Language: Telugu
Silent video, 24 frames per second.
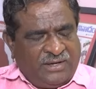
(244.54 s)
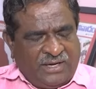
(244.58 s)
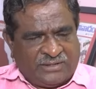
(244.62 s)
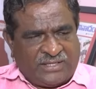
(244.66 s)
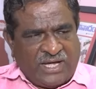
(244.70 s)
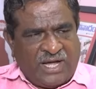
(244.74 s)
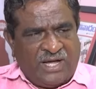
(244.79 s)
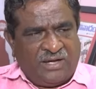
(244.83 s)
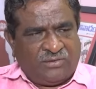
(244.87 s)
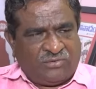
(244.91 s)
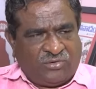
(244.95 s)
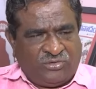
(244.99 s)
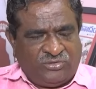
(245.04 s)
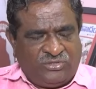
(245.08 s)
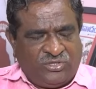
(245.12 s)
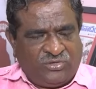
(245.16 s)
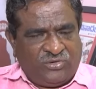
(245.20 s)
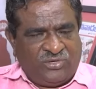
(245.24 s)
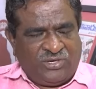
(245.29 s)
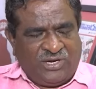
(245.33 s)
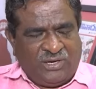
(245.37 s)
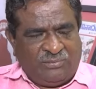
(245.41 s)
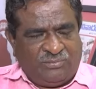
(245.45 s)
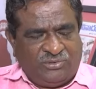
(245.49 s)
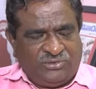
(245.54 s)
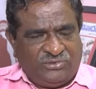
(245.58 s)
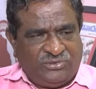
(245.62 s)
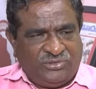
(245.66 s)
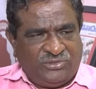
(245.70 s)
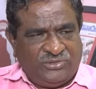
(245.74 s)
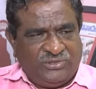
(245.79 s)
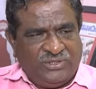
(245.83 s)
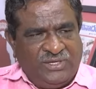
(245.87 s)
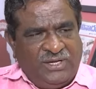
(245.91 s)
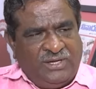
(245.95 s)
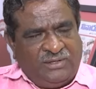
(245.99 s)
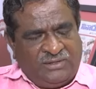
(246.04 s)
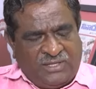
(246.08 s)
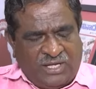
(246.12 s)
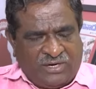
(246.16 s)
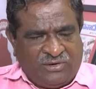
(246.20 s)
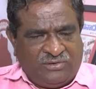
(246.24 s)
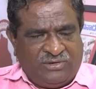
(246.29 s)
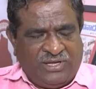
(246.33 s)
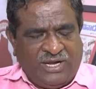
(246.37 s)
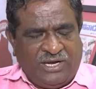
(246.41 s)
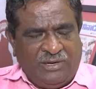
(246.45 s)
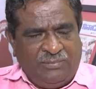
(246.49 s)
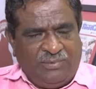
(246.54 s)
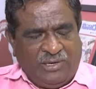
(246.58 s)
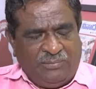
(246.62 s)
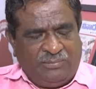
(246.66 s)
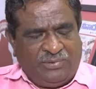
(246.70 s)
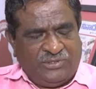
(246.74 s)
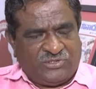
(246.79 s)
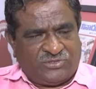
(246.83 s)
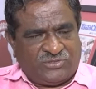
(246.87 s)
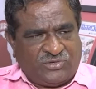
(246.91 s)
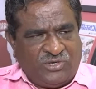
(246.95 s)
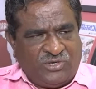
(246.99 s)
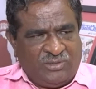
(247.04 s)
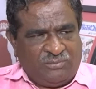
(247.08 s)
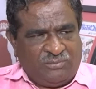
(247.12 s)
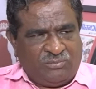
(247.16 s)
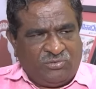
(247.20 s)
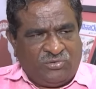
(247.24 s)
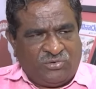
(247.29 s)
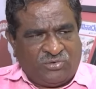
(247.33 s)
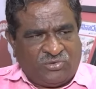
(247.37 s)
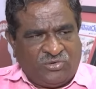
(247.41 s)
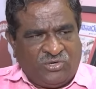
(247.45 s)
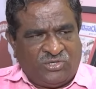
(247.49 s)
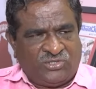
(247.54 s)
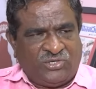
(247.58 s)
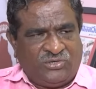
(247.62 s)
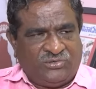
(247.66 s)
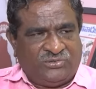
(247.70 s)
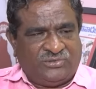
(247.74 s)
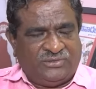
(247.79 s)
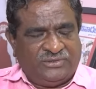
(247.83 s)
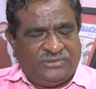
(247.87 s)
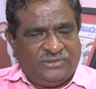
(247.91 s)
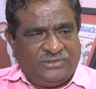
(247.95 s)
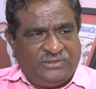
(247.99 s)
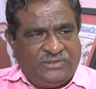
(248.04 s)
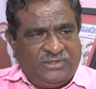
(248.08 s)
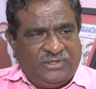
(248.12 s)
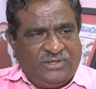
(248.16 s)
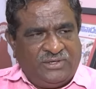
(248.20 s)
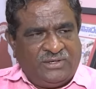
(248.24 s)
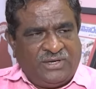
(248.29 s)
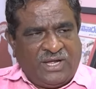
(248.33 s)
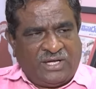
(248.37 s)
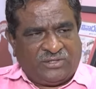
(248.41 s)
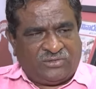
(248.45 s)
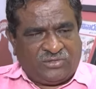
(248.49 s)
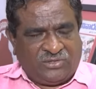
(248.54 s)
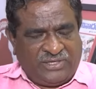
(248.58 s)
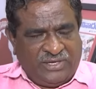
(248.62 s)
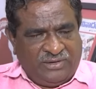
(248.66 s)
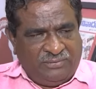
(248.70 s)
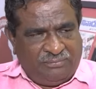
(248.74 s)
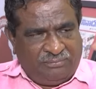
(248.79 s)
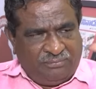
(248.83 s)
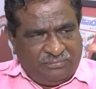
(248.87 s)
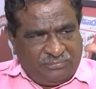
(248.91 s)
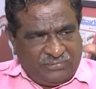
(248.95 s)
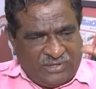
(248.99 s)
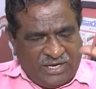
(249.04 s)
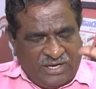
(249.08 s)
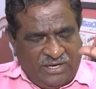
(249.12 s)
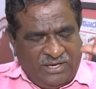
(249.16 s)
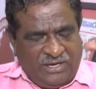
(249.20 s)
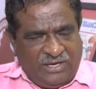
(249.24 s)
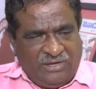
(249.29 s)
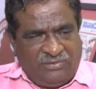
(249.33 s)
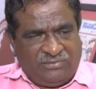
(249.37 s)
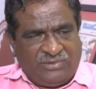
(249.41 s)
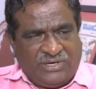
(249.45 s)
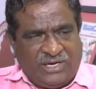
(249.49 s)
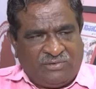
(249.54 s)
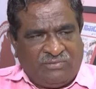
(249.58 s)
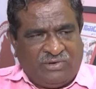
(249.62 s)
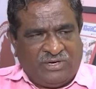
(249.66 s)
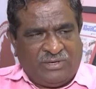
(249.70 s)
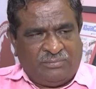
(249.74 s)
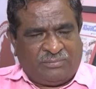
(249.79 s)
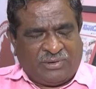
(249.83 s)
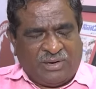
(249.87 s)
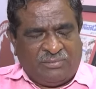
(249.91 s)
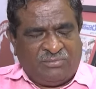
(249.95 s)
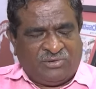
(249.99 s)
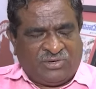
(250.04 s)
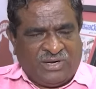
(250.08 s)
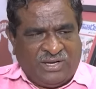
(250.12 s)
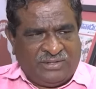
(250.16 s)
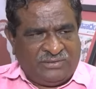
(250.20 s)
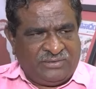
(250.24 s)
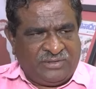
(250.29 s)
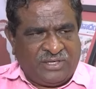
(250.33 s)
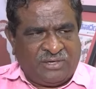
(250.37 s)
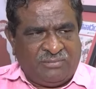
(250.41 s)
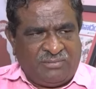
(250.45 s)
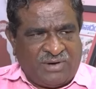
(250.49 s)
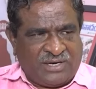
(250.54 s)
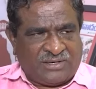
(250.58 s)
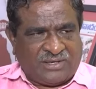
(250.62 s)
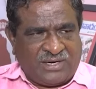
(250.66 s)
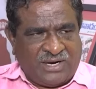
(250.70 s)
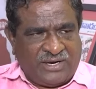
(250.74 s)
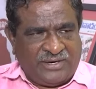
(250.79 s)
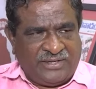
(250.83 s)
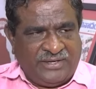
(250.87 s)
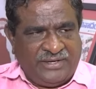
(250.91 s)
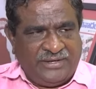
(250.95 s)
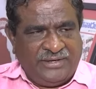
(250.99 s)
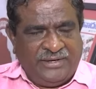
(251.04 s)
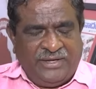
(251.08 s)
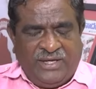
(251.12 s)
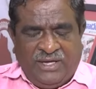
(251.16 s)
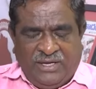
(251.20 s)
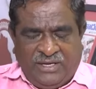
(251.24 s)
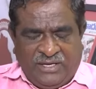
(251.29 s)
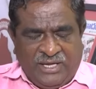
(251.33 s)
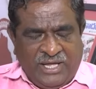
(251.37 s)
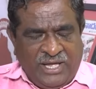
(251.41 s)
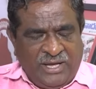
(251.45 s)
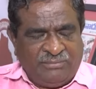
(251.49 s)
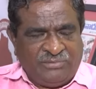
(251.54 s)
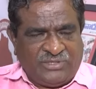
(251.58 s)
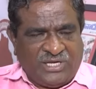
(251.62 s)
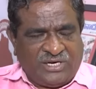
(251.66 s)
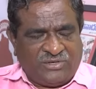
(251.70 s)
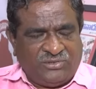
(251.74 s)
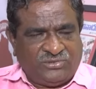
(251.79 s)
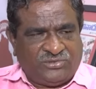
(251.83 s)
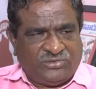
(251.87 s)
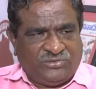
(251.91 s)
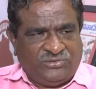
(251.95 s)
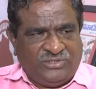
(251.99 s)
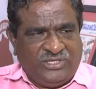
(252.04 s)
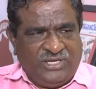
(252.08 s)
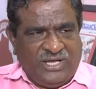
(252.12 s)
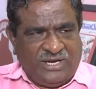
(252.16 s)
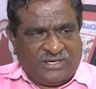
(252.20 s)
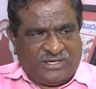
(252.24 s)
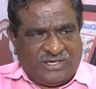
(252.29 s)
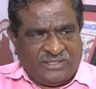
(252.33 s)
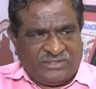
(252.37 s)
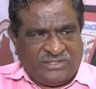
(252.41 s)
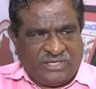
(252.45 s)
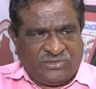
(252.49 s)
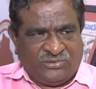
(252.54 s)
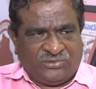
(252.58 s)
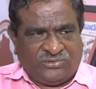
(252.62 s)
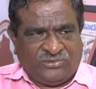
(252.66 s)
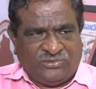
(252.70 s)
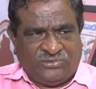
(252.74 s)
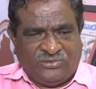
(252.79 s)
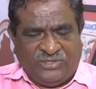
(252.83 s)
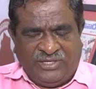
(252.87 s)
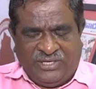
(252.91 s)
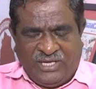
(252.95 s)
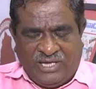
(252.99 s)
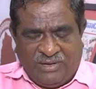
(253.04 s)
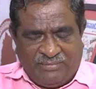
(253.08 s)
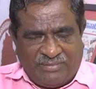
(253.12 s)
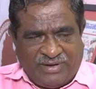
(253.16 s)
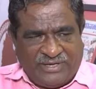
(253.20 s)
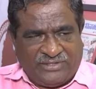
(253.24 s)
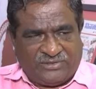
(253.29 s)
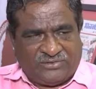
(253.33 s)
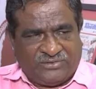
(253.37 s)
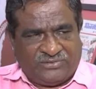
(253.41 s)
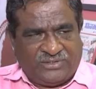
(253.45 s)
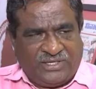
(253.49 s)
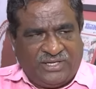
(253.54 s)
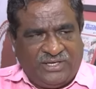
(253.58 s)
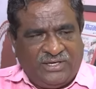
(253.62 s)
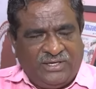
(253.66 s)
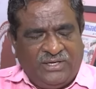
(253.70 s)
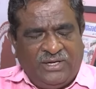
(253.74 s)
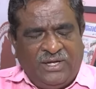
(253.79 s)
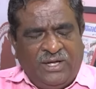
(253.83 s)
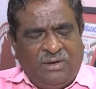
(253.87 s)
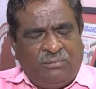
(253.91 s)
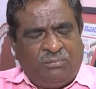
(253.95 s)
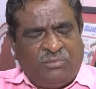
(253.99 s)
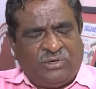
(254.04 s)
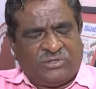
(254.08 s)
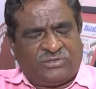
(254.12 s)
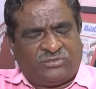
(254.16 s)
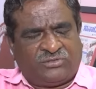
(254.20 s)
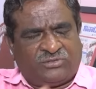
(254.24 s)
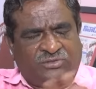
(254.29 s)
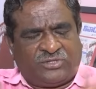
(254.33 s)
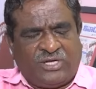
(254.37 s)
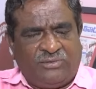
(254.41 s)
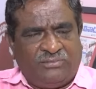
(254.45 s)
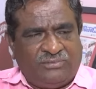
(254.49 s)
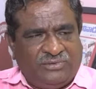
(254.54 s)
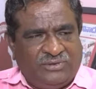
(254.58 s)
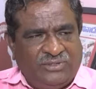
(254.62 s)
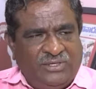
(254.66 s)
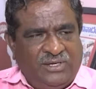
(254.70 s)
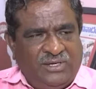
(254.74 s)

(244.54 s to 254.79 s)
గత కొద్ది రోజుల ముందు నన్ను ఢిల్లీ పిలిపించుకొని మూడు రోజులు నాతోటి ఢిల్లీలో ఉన్నటువంటి ప్రముఖులందరూ మాట్లాడి ఏం జరుగుతుంది ఎట్లా జరుగుతుంది ఏమవుతుంది మొత్తం